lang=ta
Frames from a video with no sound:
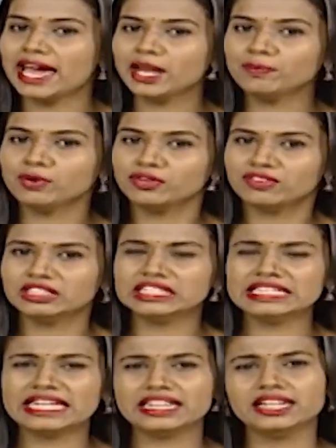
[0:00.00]
ஏர்போர்ட் வந்து
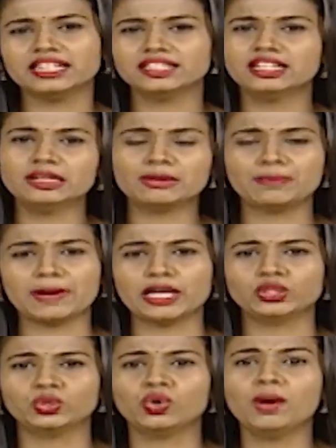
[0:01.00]
நிறைய இடத்துல நம்ம
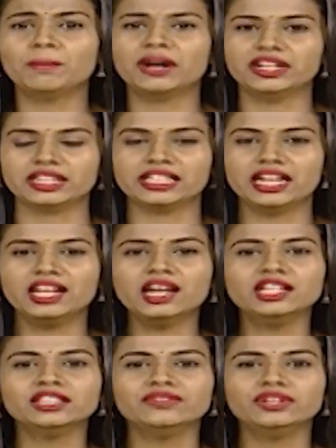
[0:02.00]
பார்த்துருக்கோம் பட்
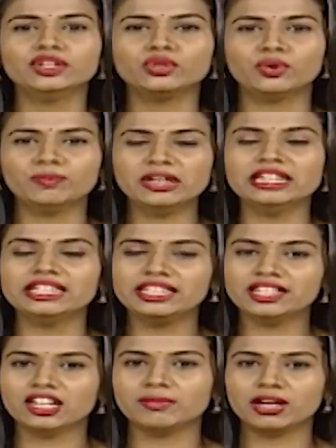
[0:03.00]
எல்லாத்த விட ரொம்ப
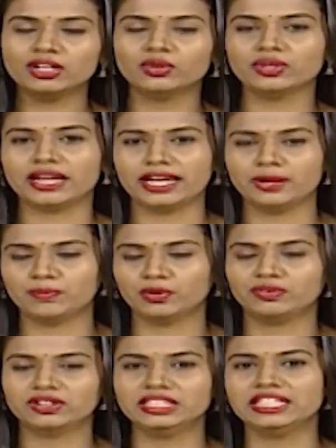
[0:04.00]
நீளமான ஒரு
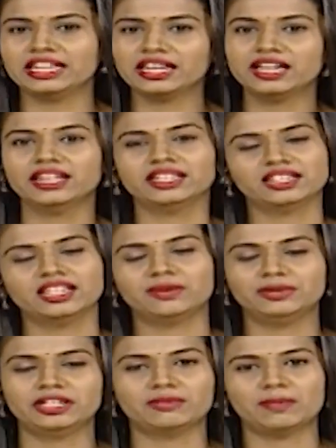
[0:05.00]
ஏர்போர்ட் வந்து எங்கே இருக்குது
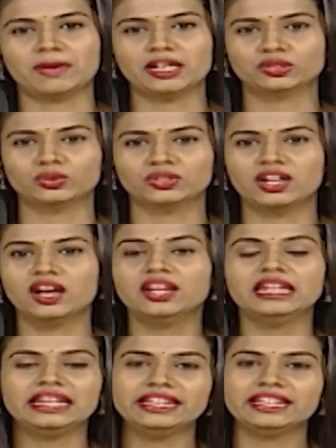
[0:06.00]
அப்படின்னு நம்ம பார்த்தோம்னா
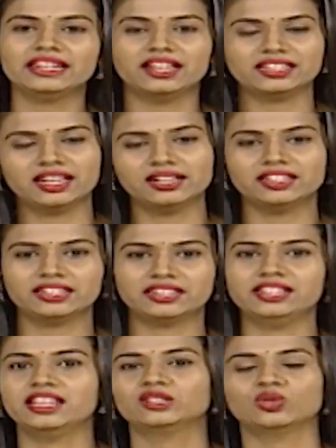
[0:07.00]
லேக் லடாக்
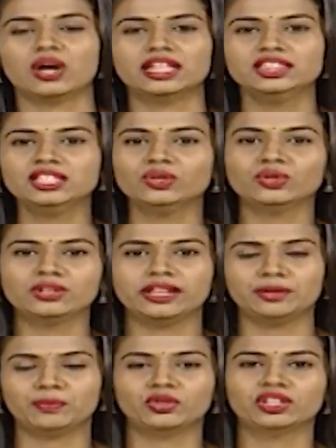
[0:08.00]
இருக்கு இல்லையா ஸோ அந்த ஒரு
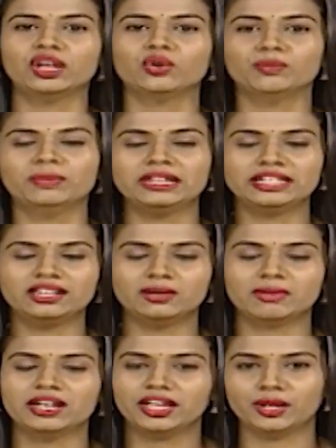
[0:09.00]
ஏர்போர்ட் தான் ரொம்ப
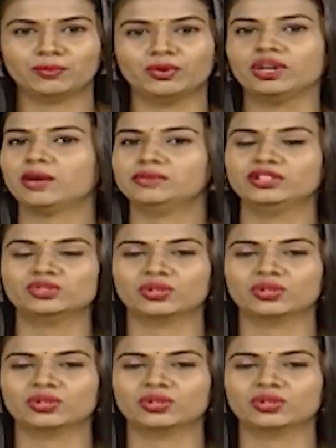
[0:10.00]
நீளமான ஏர்போர்ட் அப்படின்னு